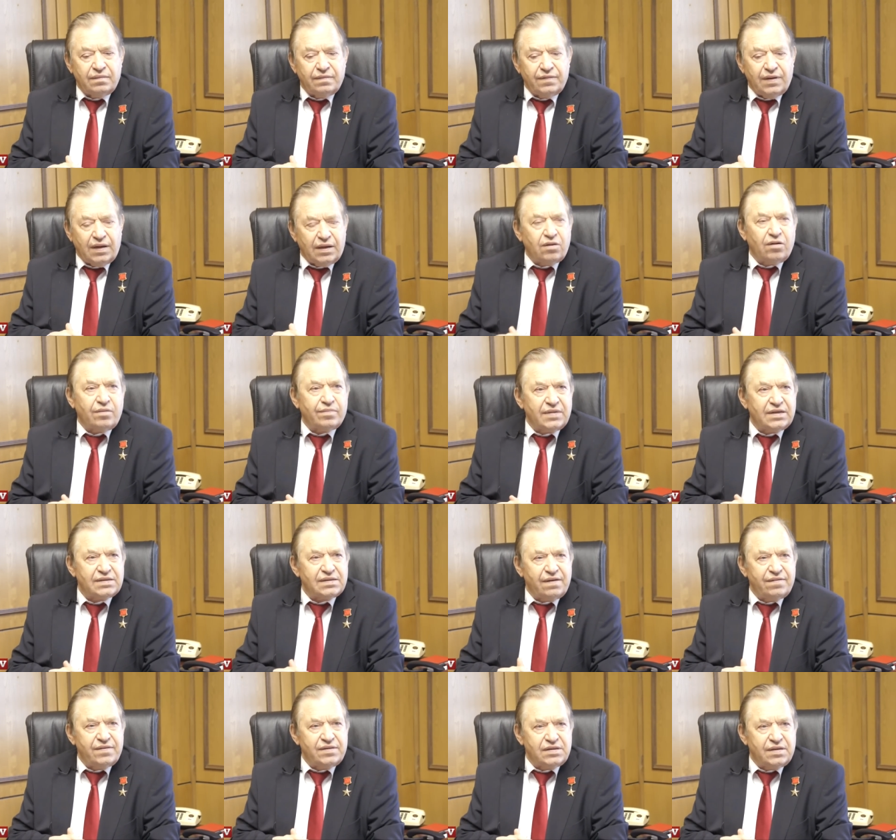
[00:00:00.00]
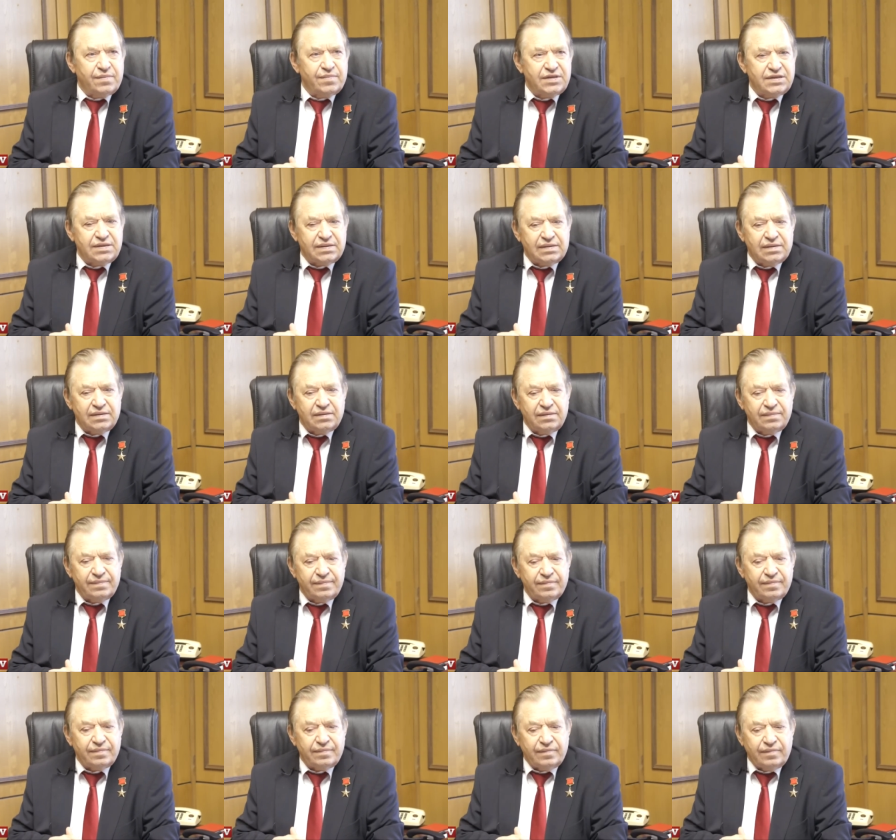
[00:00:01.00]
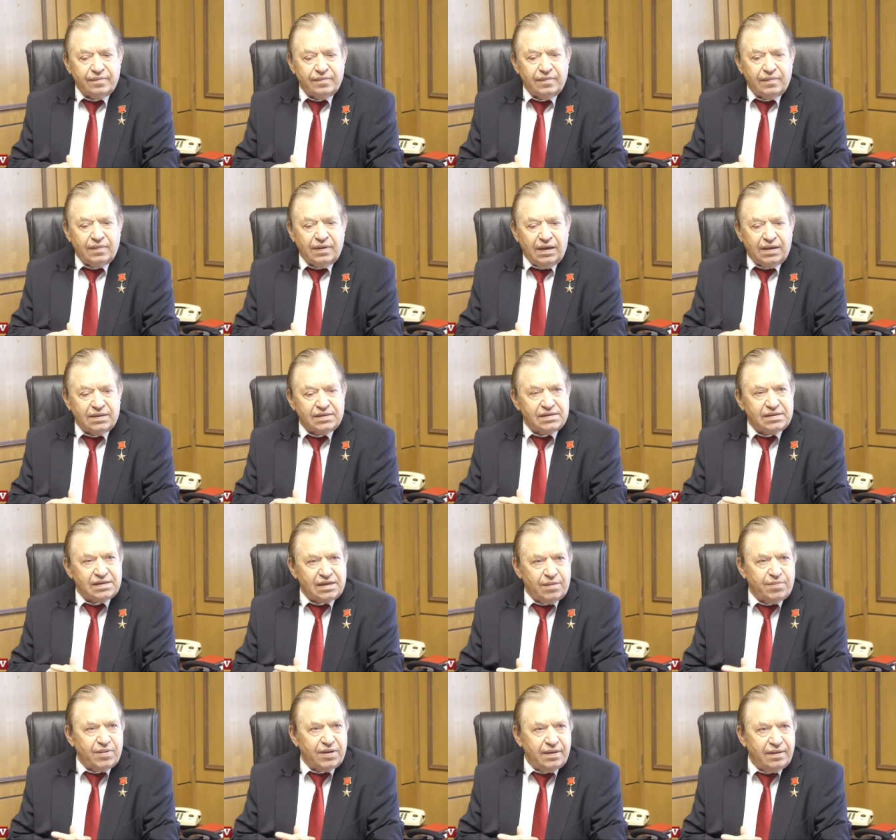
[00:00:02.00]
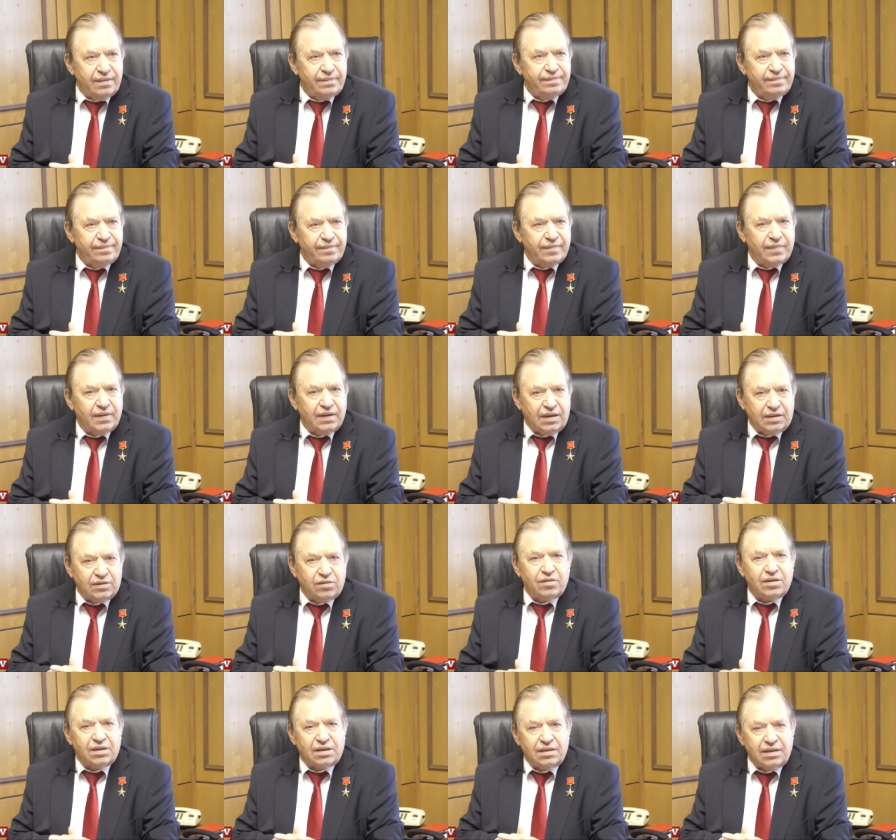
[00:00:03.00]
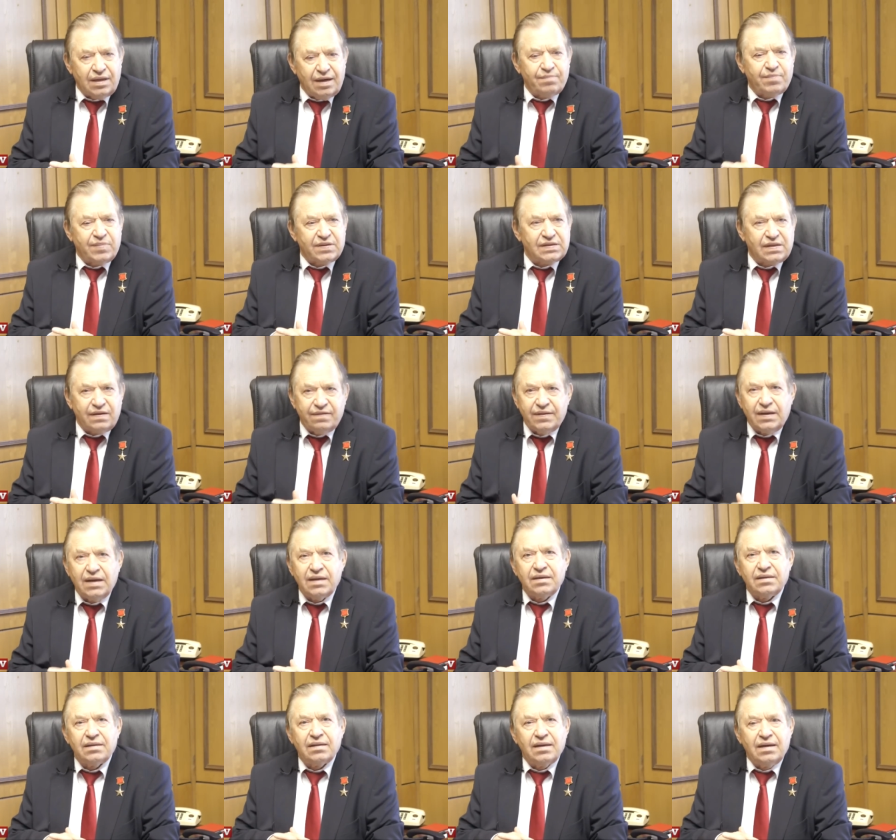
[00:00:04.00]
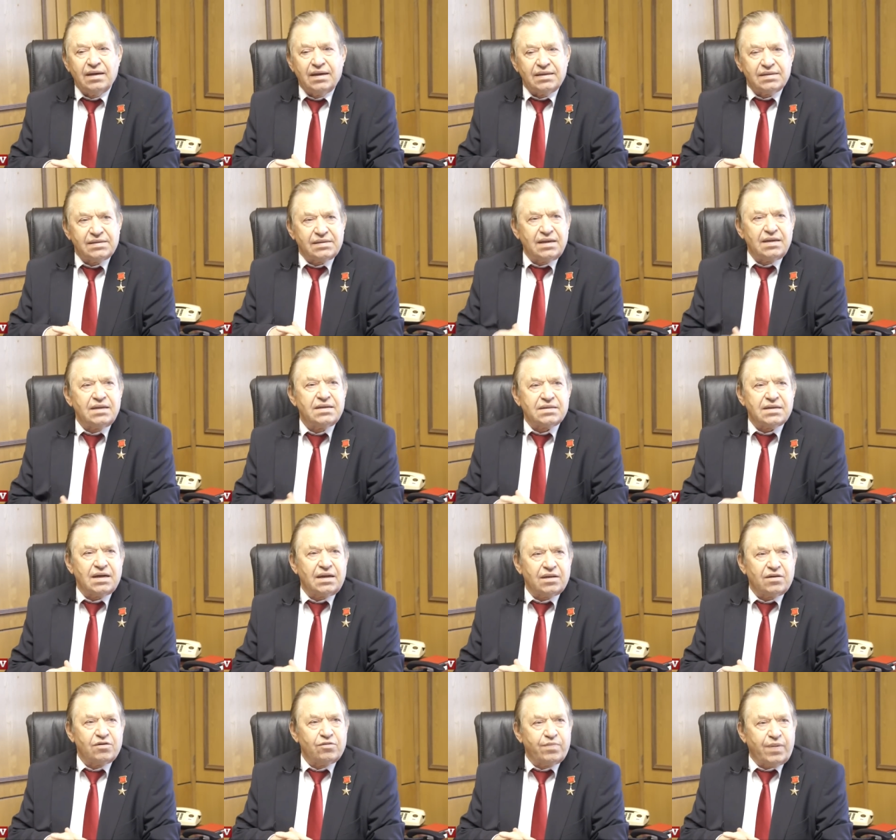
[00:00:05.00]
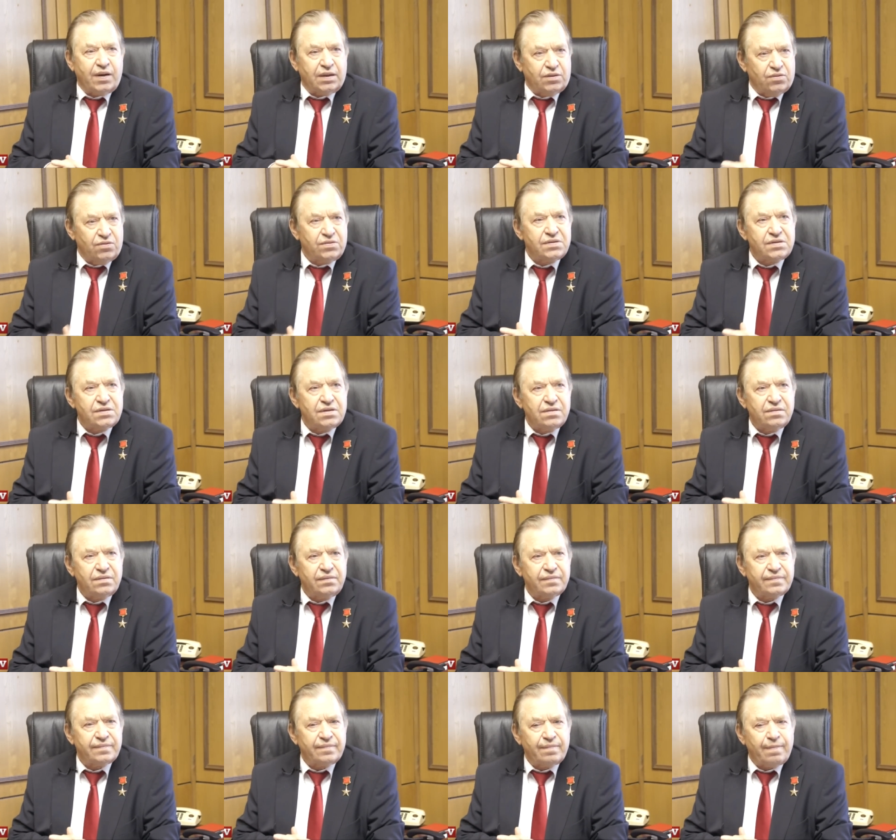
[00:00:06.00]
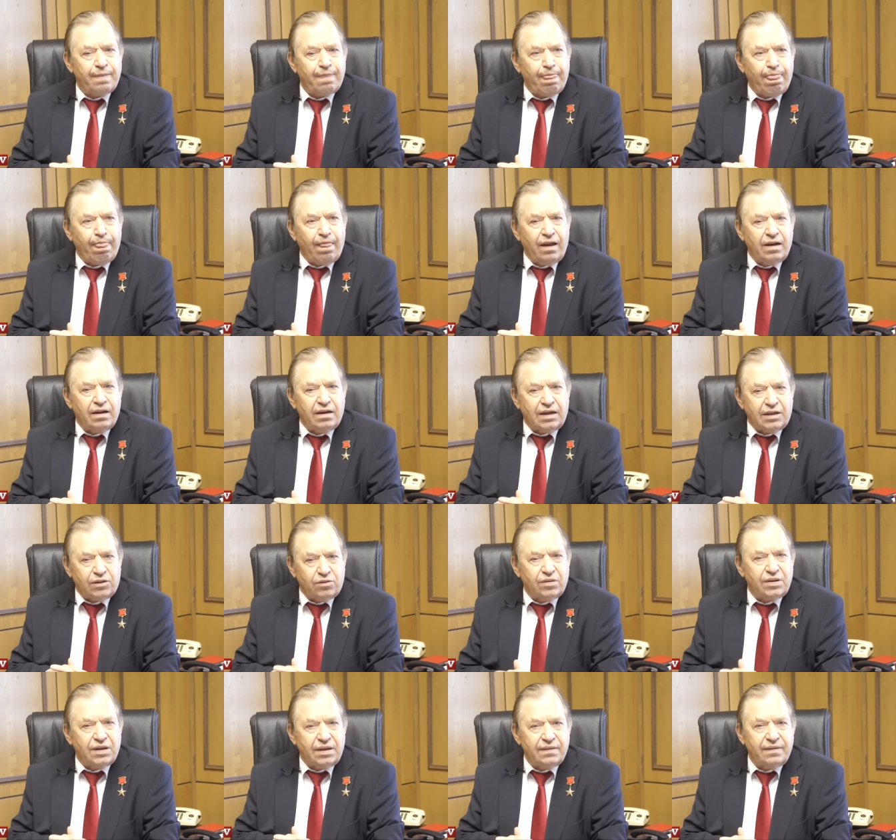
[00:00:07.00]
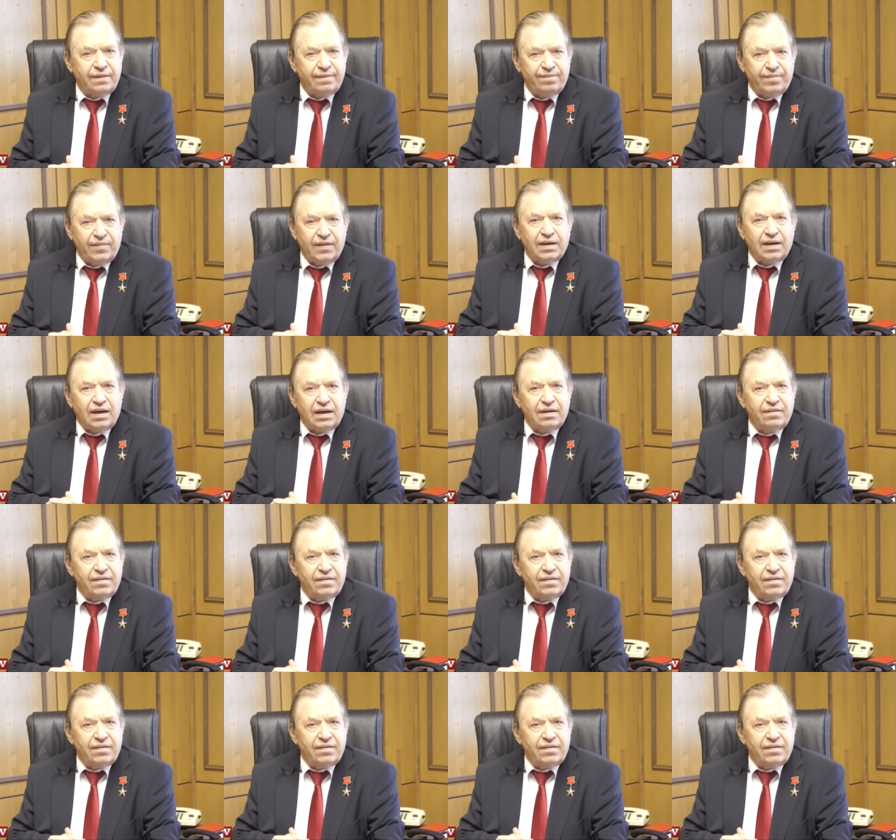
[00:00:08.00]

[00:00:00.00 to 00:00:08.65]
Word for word: в огромной зависимости от Запада, который к нам поставляет залежалую продукцию, которая, как